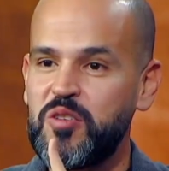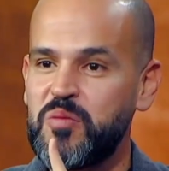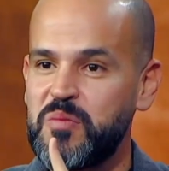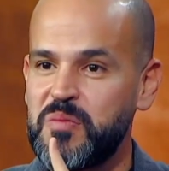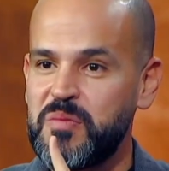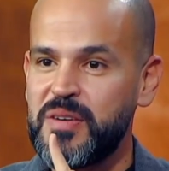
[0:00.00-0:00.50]

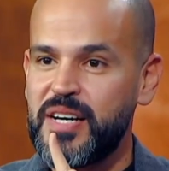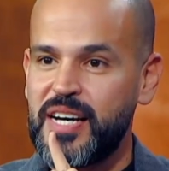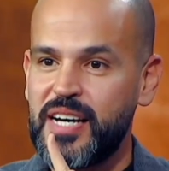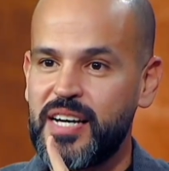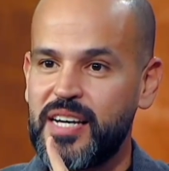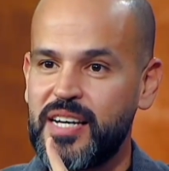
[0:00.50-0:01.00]
يوم
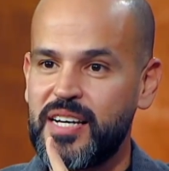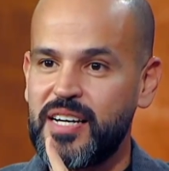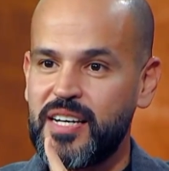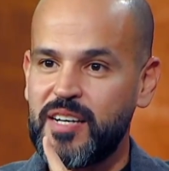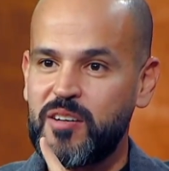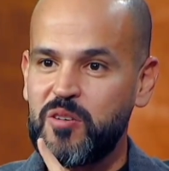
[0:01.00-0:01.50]

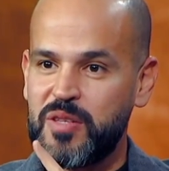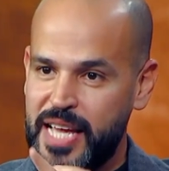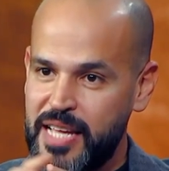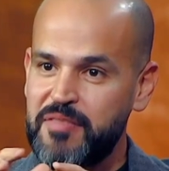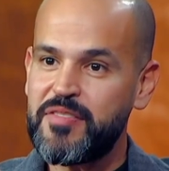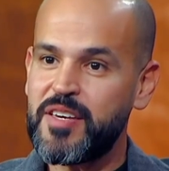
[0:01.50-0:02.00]
آه كنت
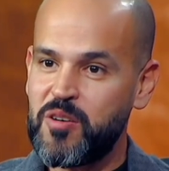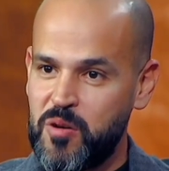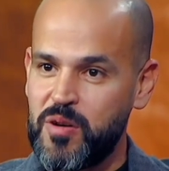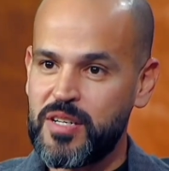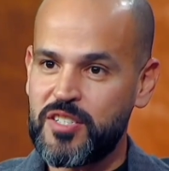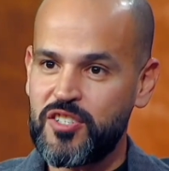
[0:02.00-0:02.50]
قاعد فيه
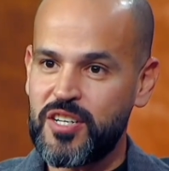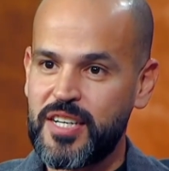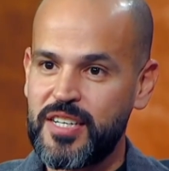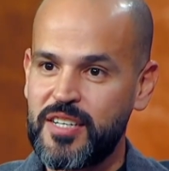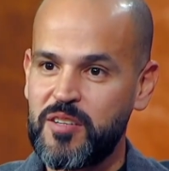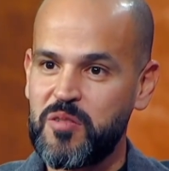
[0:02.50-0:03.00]
جوه
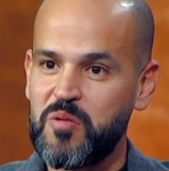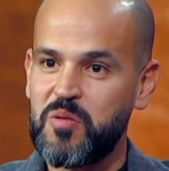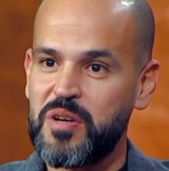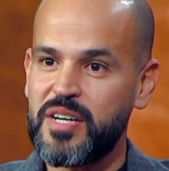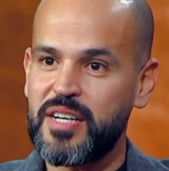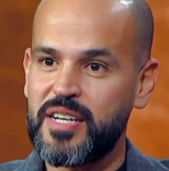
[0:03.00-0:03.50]
الشركه
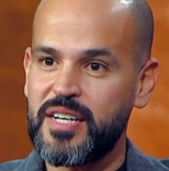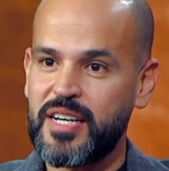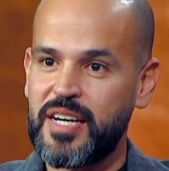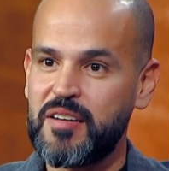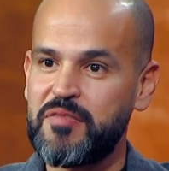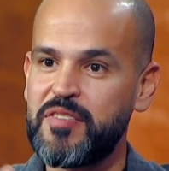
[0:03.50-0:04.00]

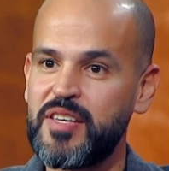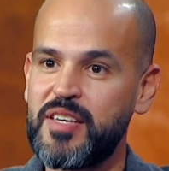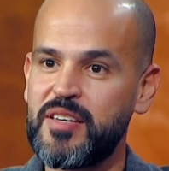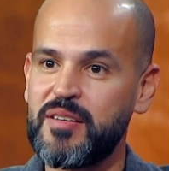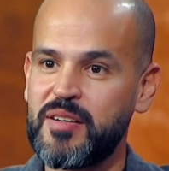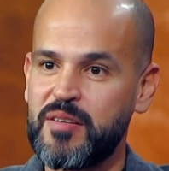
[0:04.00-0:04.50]
وكان
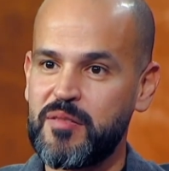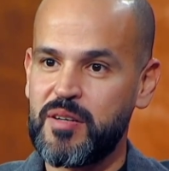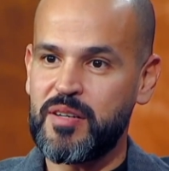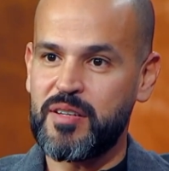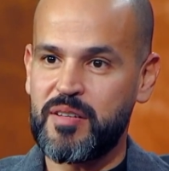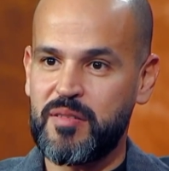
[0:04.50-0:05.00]
في
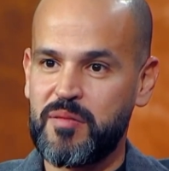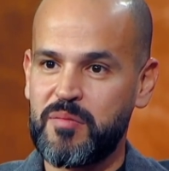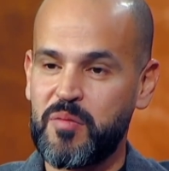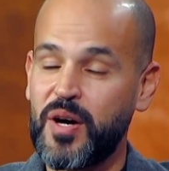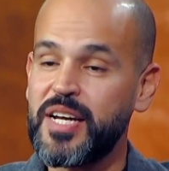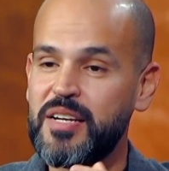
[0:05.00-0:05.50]
آه
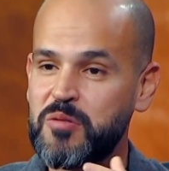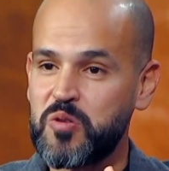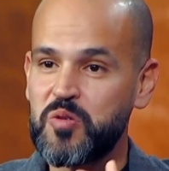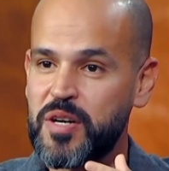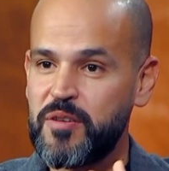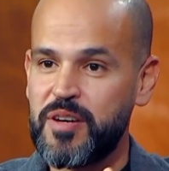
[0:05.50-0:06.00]
مغني
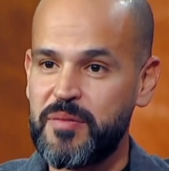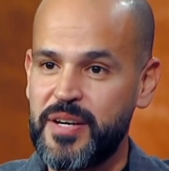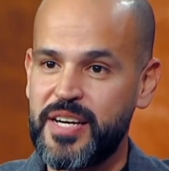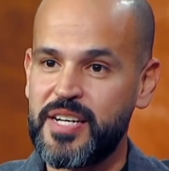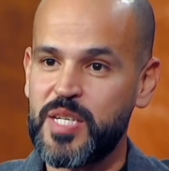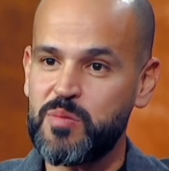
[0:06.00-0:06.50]
مشهور قوي
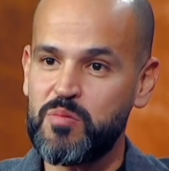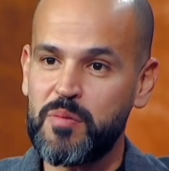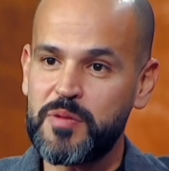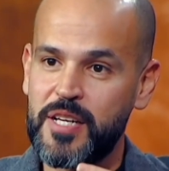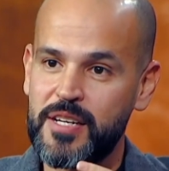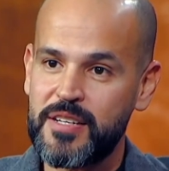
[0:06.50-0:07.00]
امريكاني اسمه
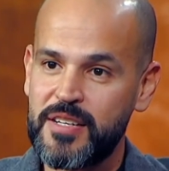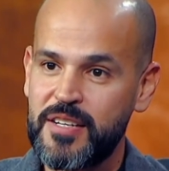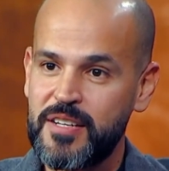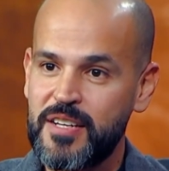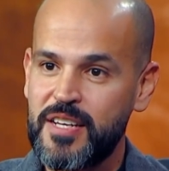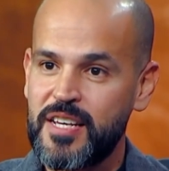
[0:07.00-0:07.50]
بوب ديلن
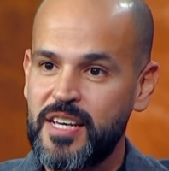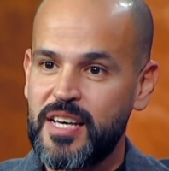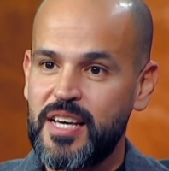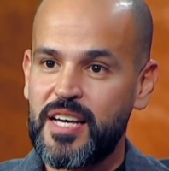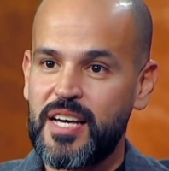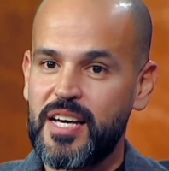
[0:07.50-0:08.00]

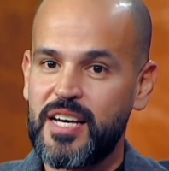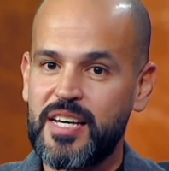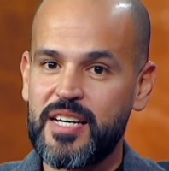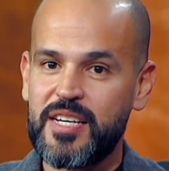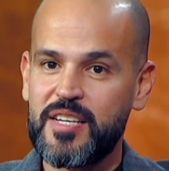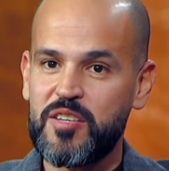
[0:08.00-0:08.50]

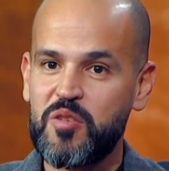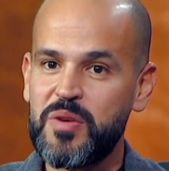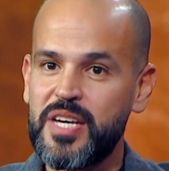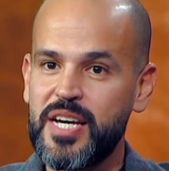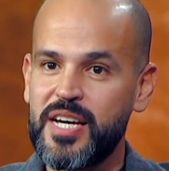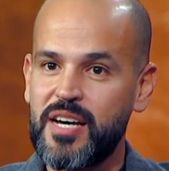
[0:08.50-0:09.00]
آه،
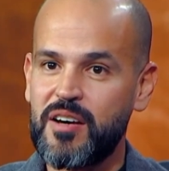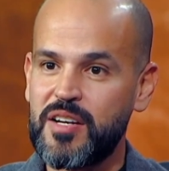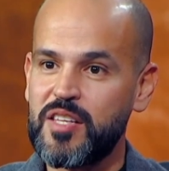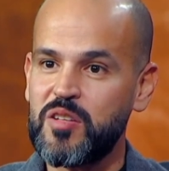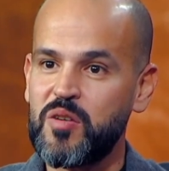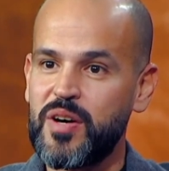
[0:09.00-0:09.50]
يوميها
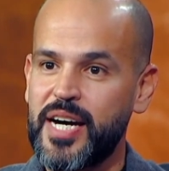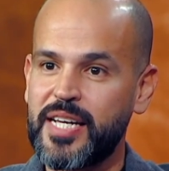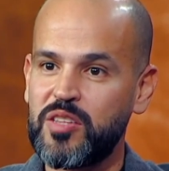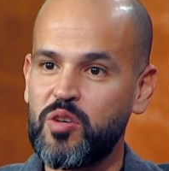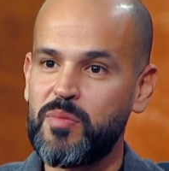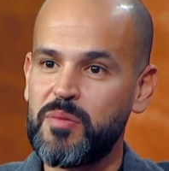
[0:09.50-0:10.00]
قريت ان هو
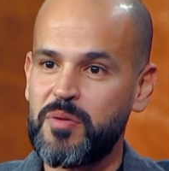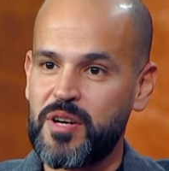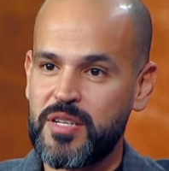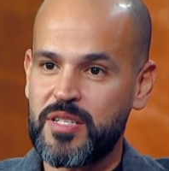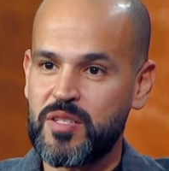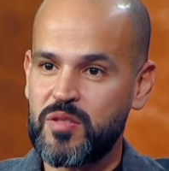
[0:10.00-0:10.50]
اخد نوبل
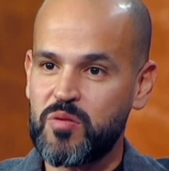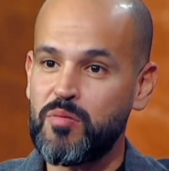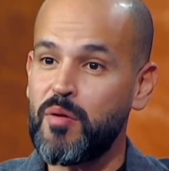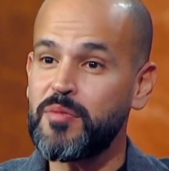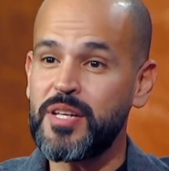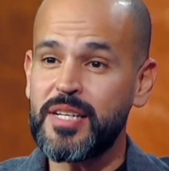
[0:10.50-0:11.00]
برايز
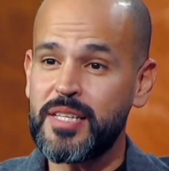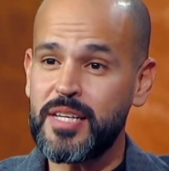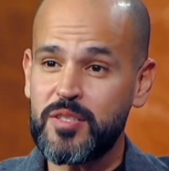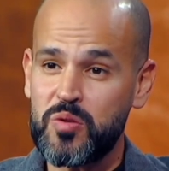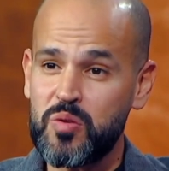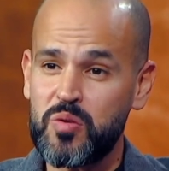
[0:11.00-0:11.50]
وبوب ديلان
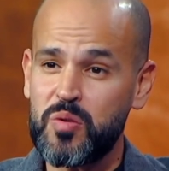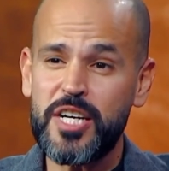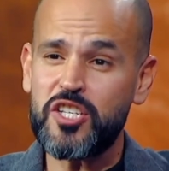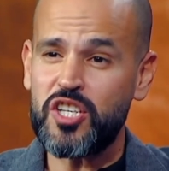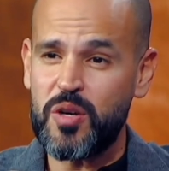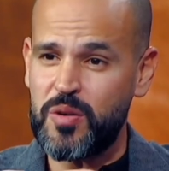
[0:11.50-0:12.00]
ده صوته
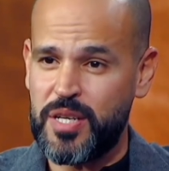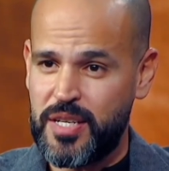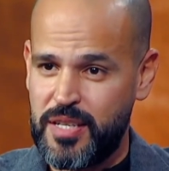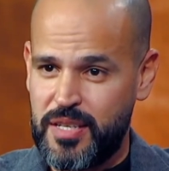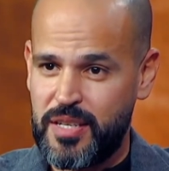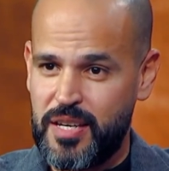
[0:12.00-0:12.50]
وحش قوي
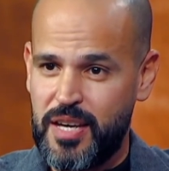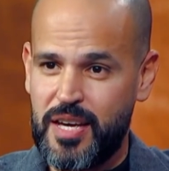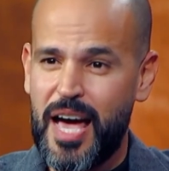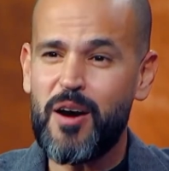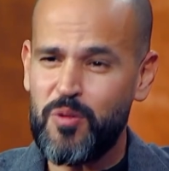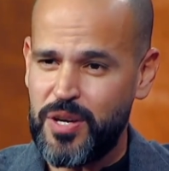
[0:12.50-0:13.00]

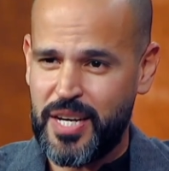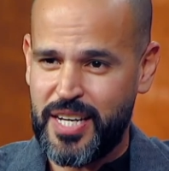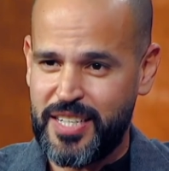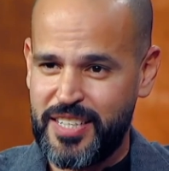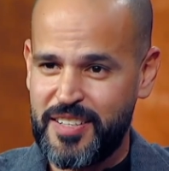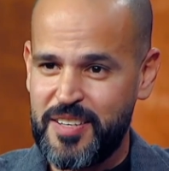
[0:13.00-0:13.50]
قوي يعني